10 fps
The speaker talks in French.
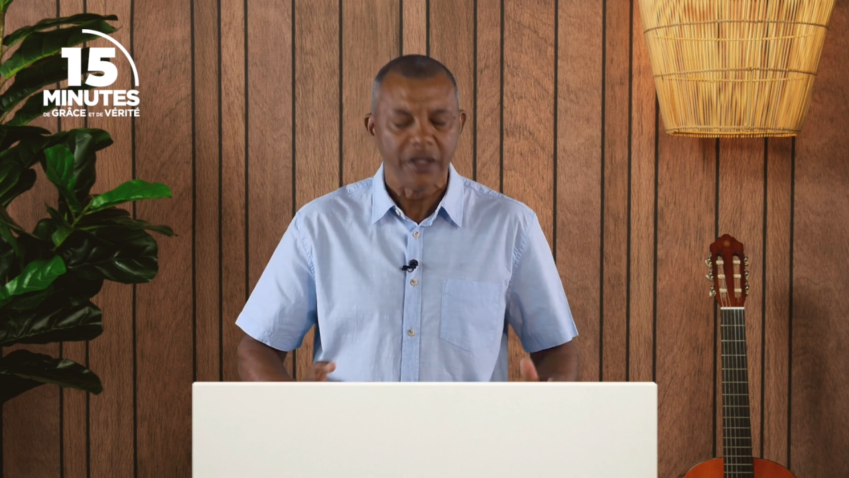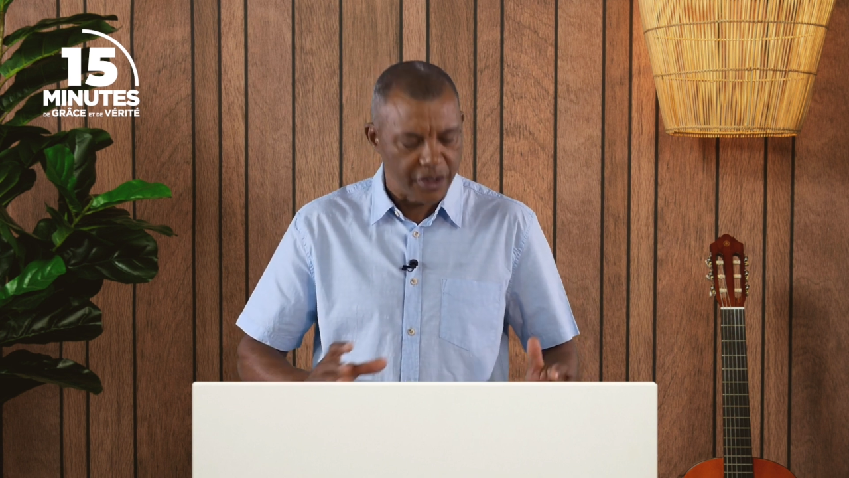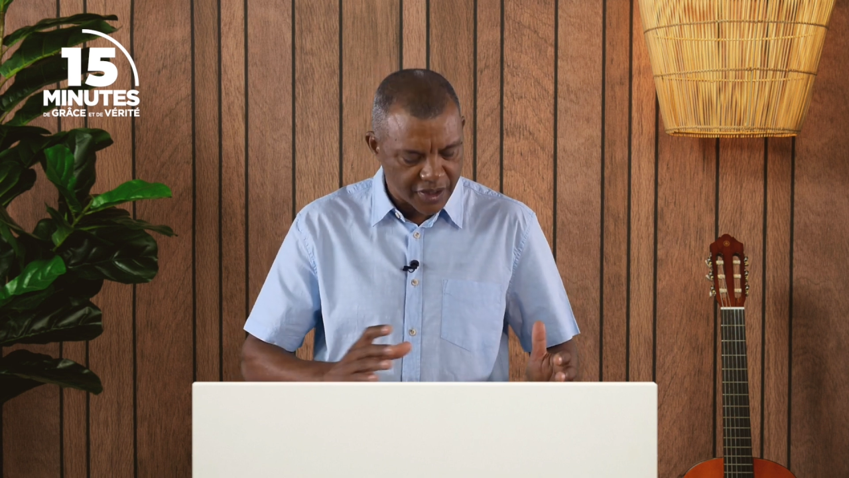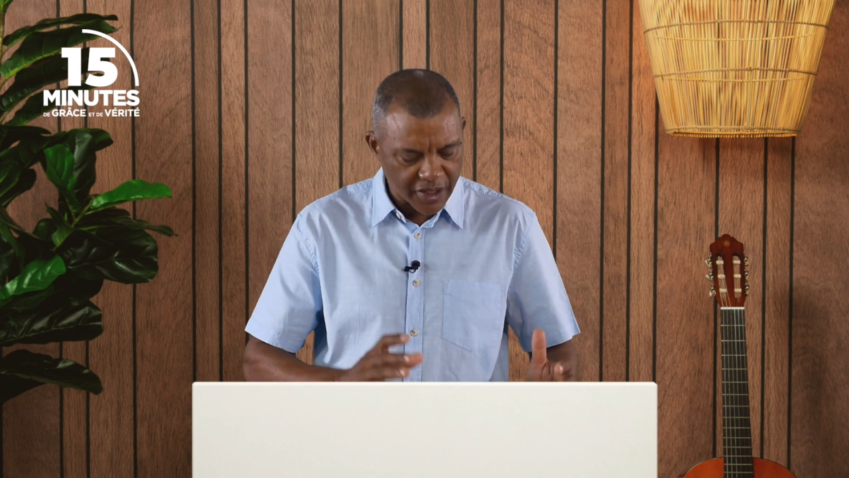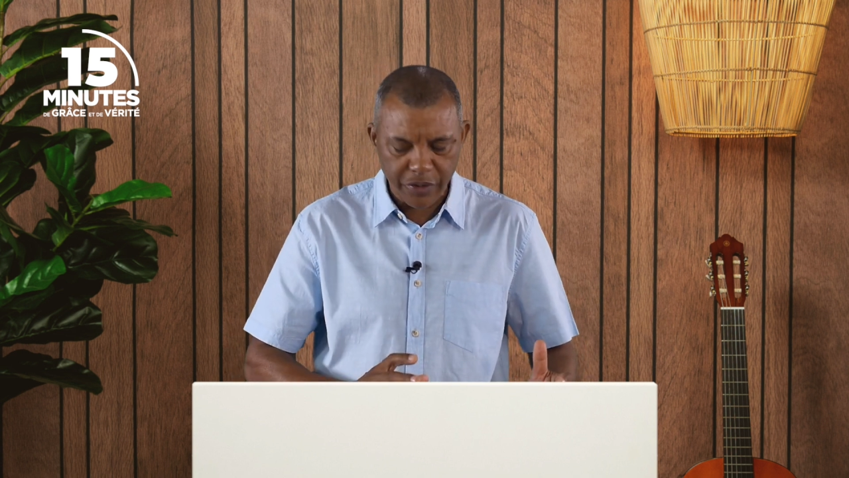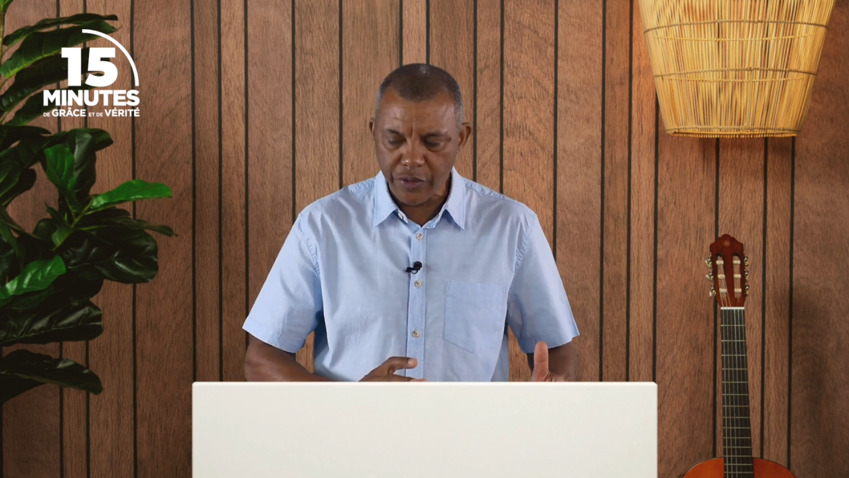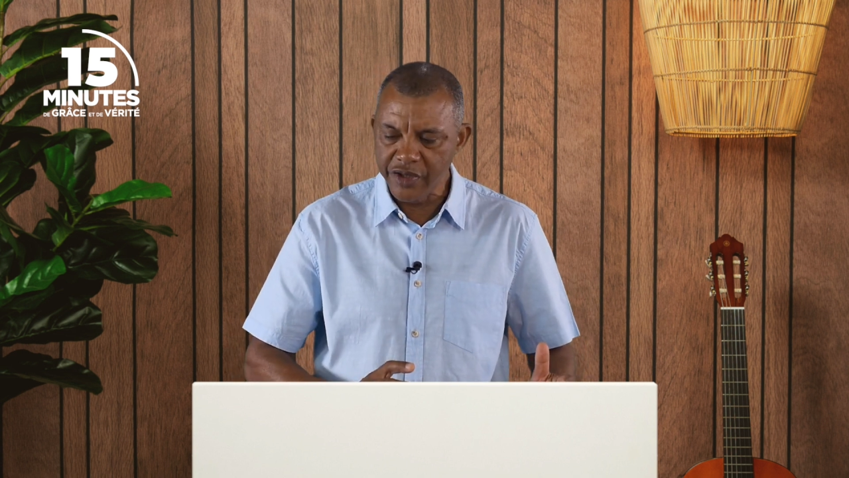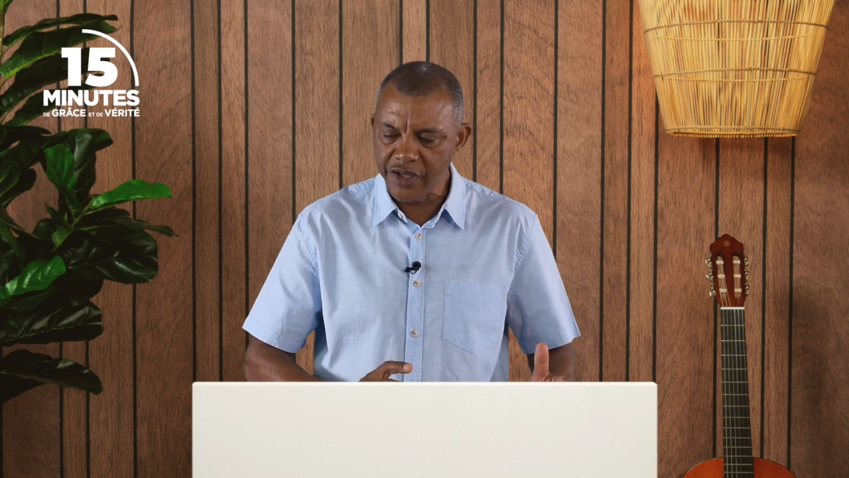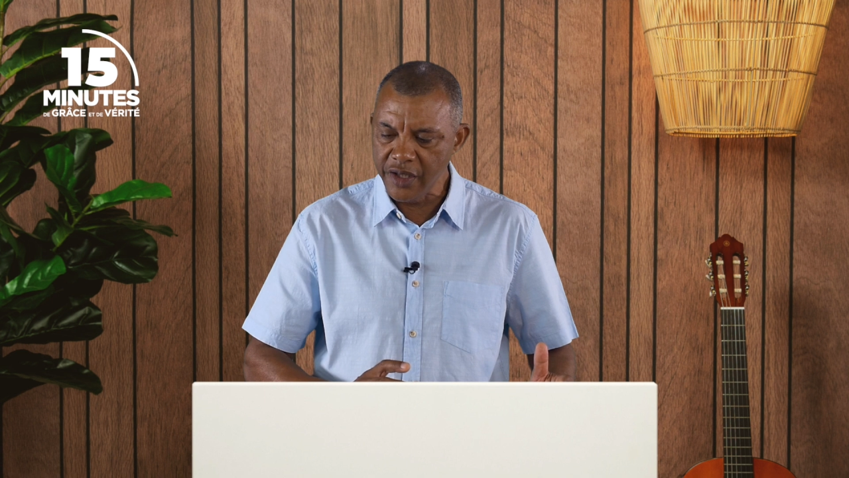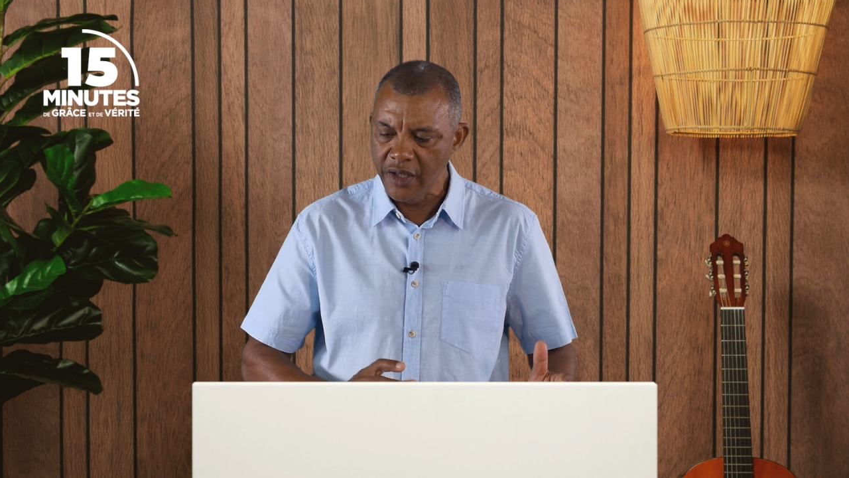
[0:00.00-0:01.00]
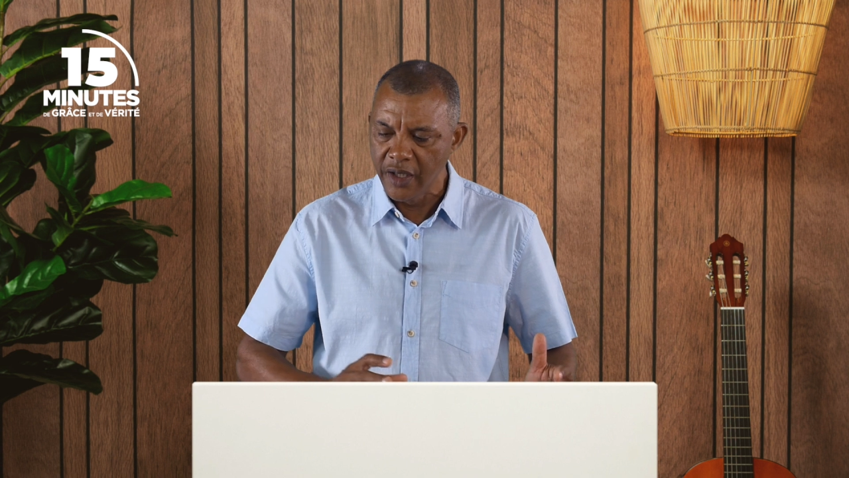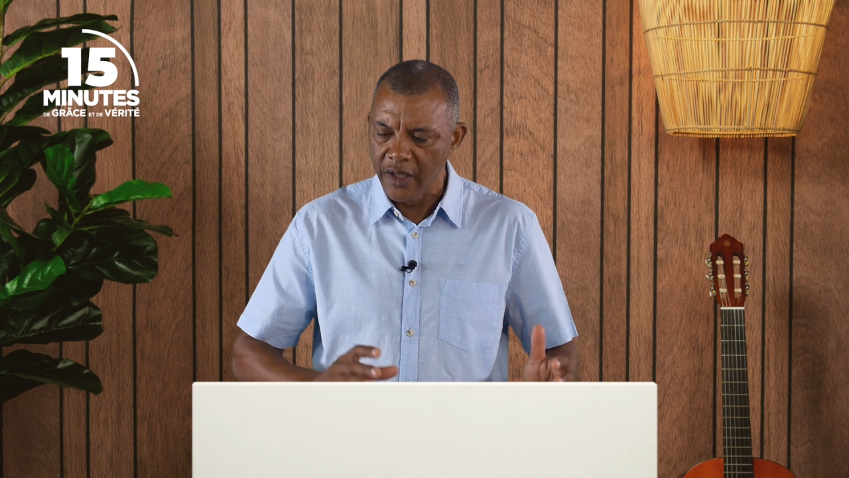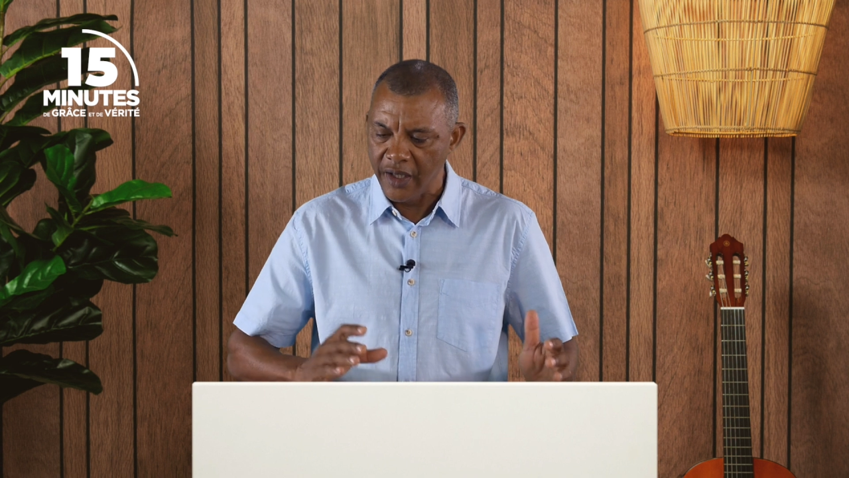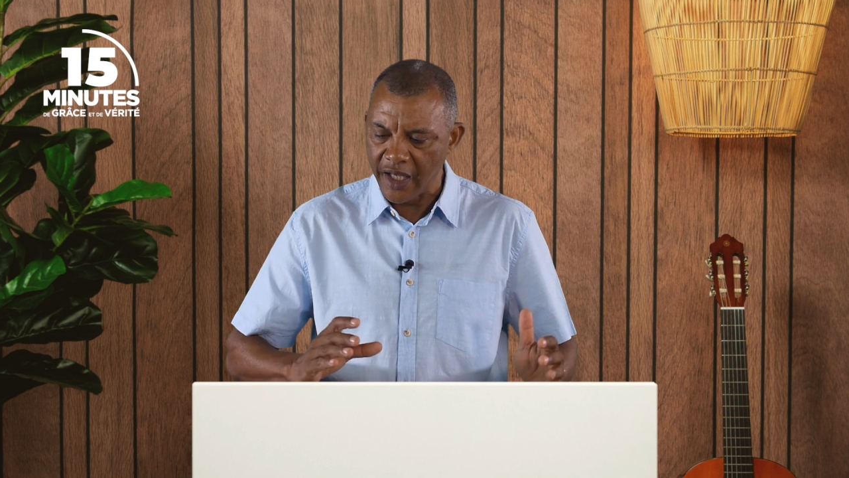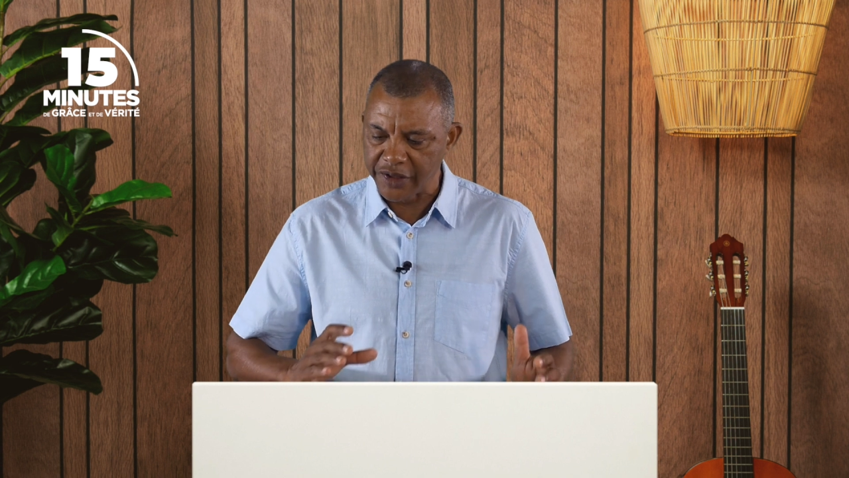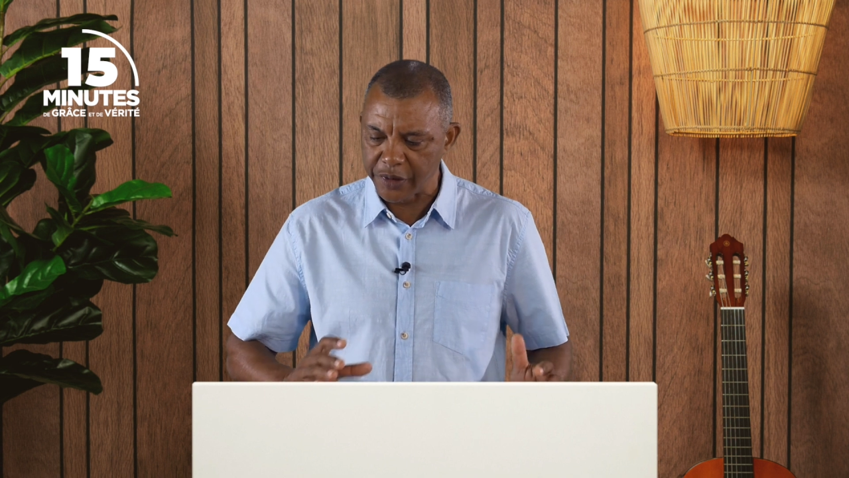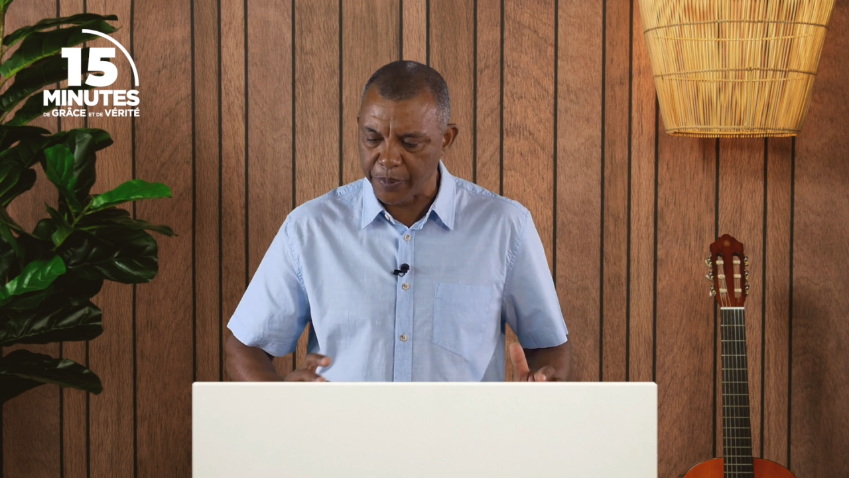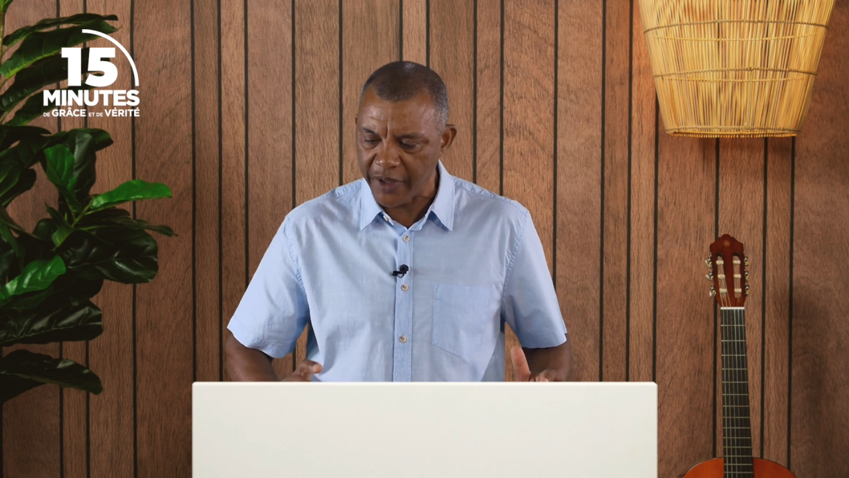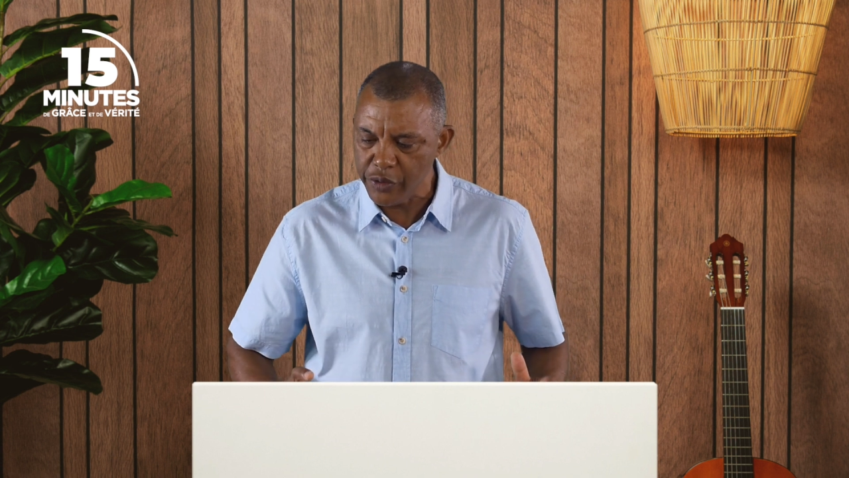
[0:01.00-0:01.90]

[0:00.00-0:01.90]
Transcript: Jésus dit, l'Esprit